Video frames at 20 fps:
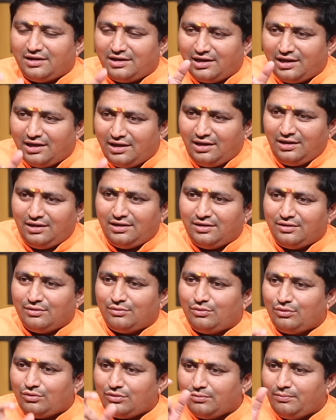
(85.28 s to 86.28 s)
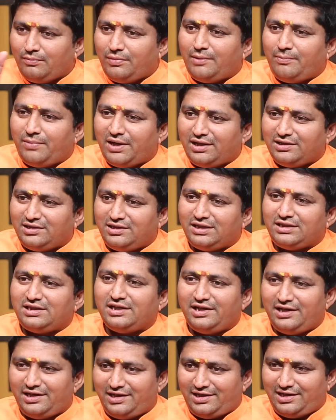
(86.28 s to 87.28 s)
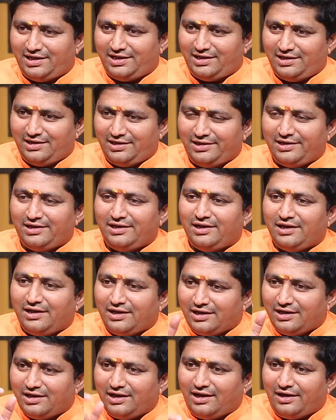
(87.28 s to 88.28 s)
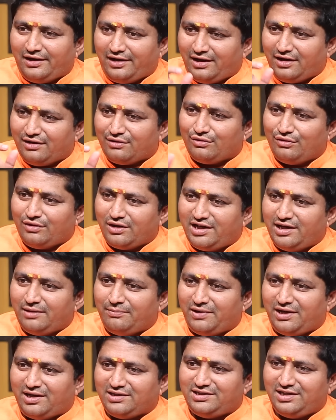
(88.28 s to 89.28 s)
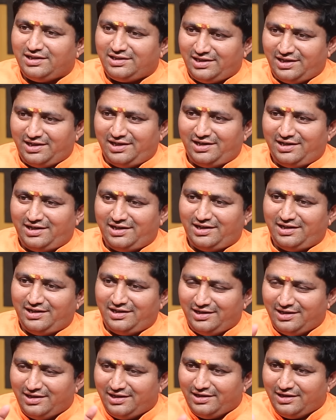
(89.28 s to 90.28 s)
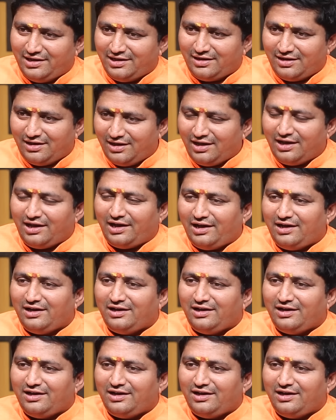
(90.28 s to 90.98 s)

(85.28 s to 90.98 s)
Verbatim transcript: నా కుటుంబ బాధ్యత ఏంటి నా ఆరోగ్య బాధ్యత ఏంటి నా